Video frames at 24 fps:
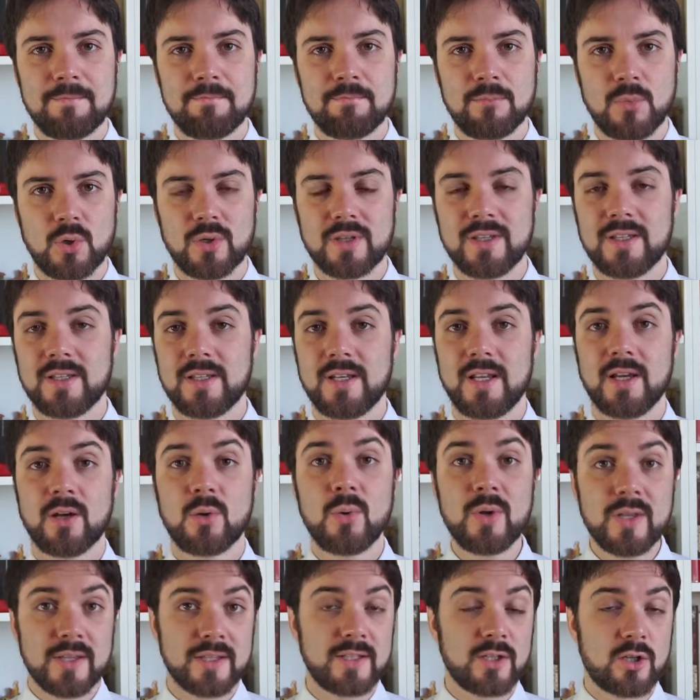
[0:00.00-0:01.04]
morire.
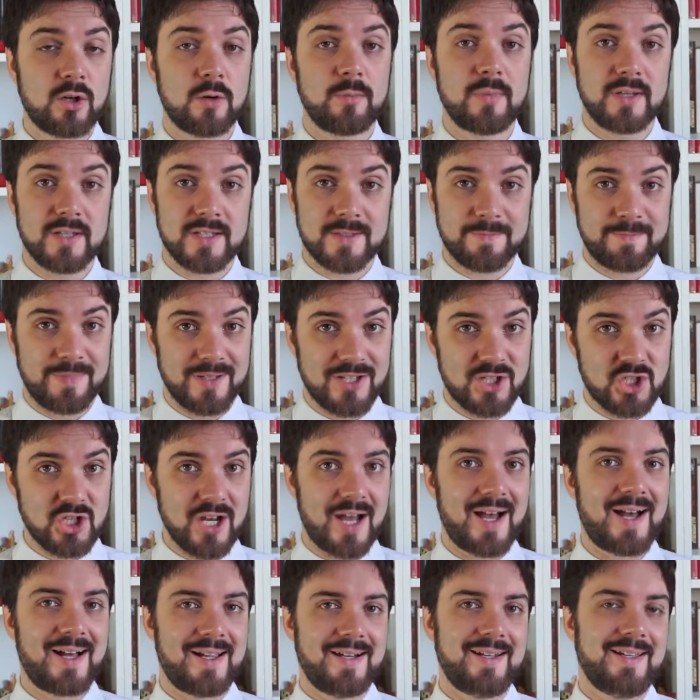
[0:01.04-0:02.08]
Quindi come
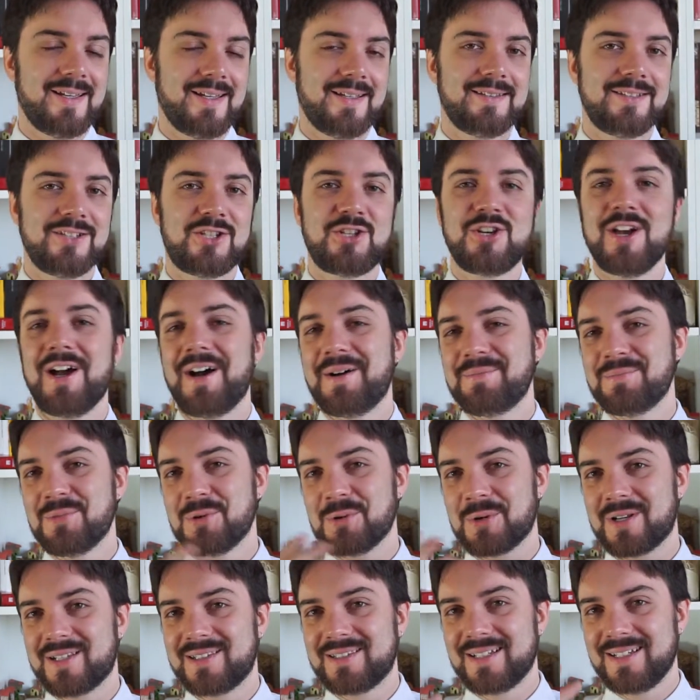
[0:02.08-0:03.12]
speciale,
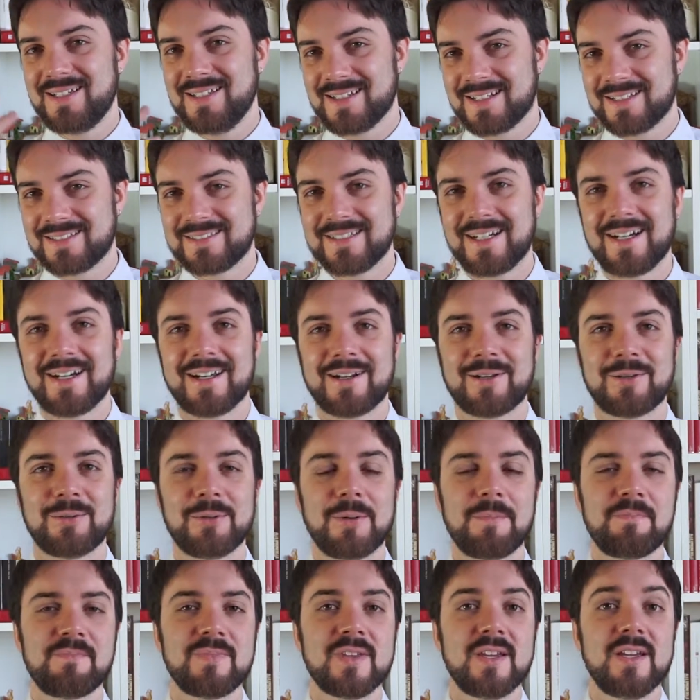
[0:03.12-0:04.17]
diciamo, in
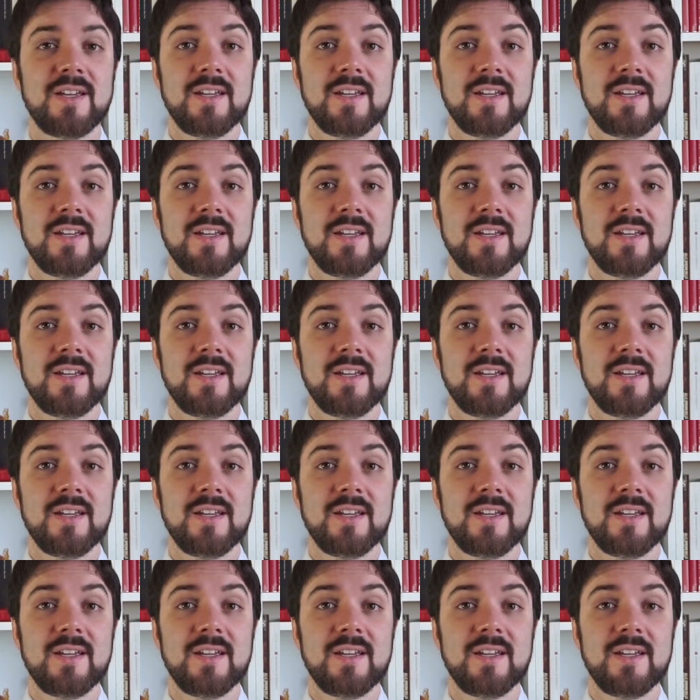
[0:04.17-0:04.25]
ritardo